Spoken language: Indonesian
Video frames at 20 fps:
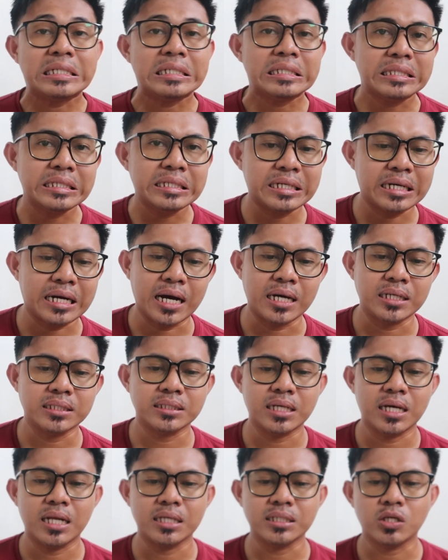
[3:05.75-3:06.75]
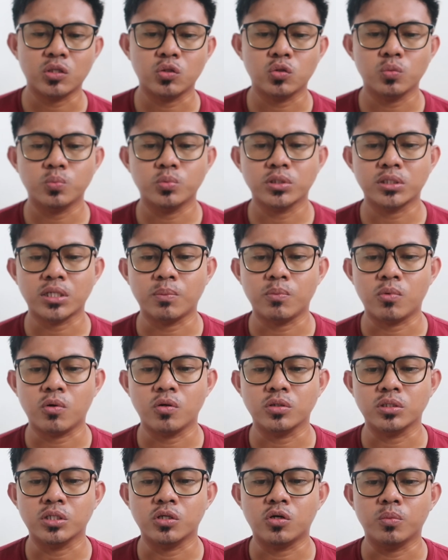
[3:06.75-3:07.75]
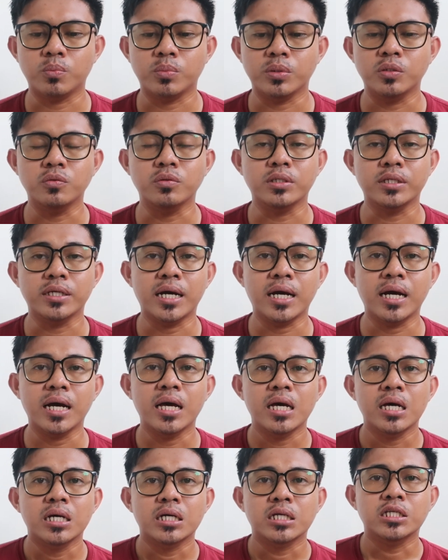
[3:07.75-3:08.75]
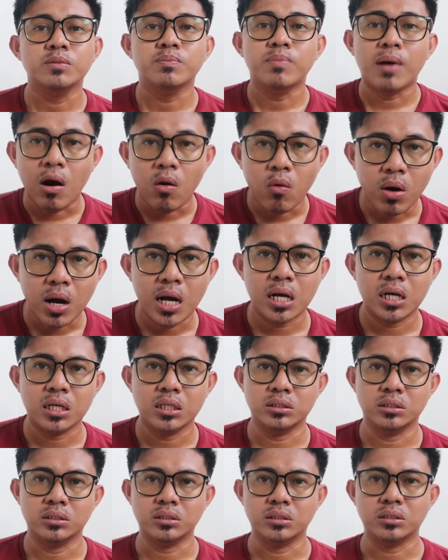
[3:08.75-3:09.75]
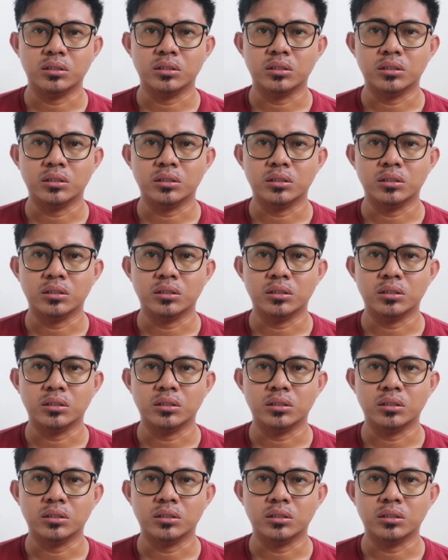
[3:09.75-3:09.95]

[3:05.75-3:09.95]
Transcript: ketika salah satu pusat produksi kopi dunia dibawa e,